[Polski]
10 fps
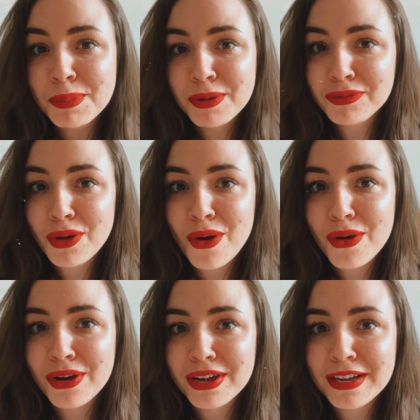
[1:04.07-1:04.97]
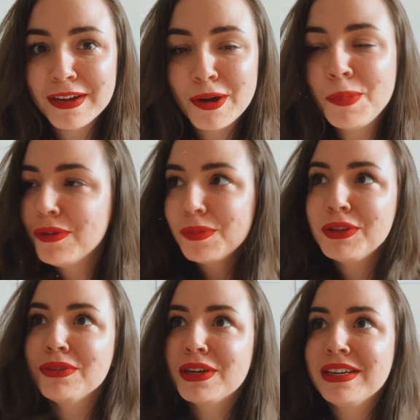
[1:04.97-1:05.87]
pewno opowiem
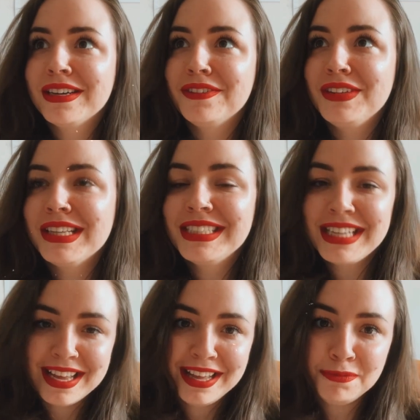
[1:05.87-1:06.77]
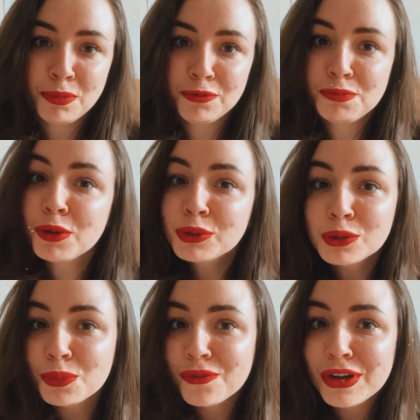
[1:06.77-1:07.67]
o nich więcej w
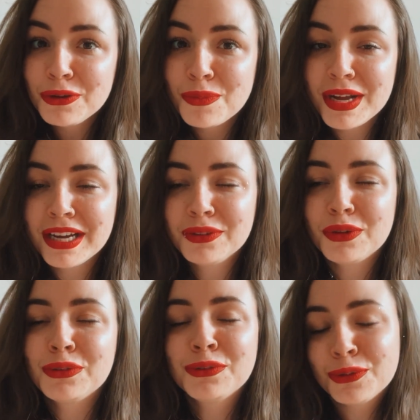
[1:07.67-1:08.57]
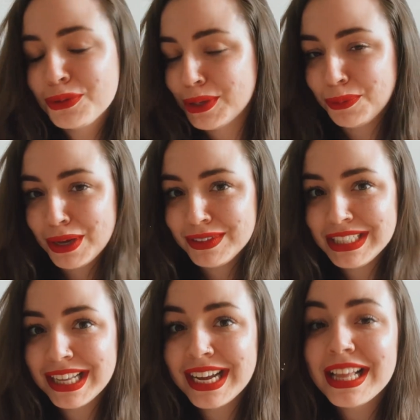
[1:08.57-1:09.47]
podsumowaniu maja, które już wkrótce pojawi
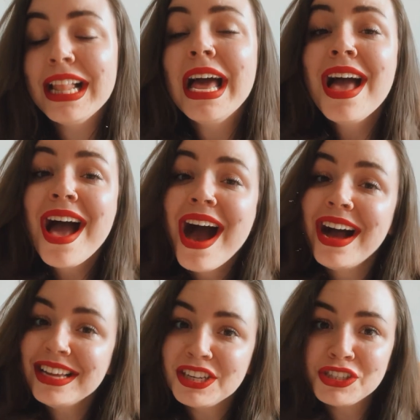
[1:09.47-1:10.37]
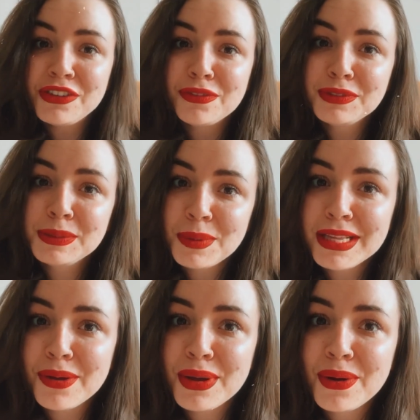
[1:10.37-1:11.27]
się na kanale, a ja życzę Wam
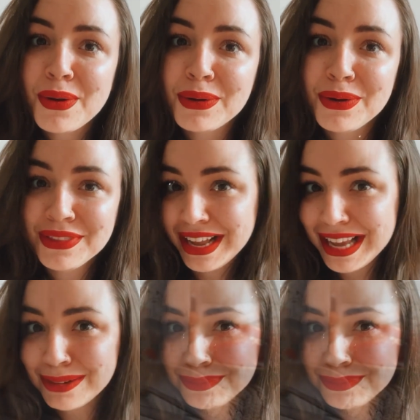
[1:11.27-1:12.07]
wspaniałego oglądania.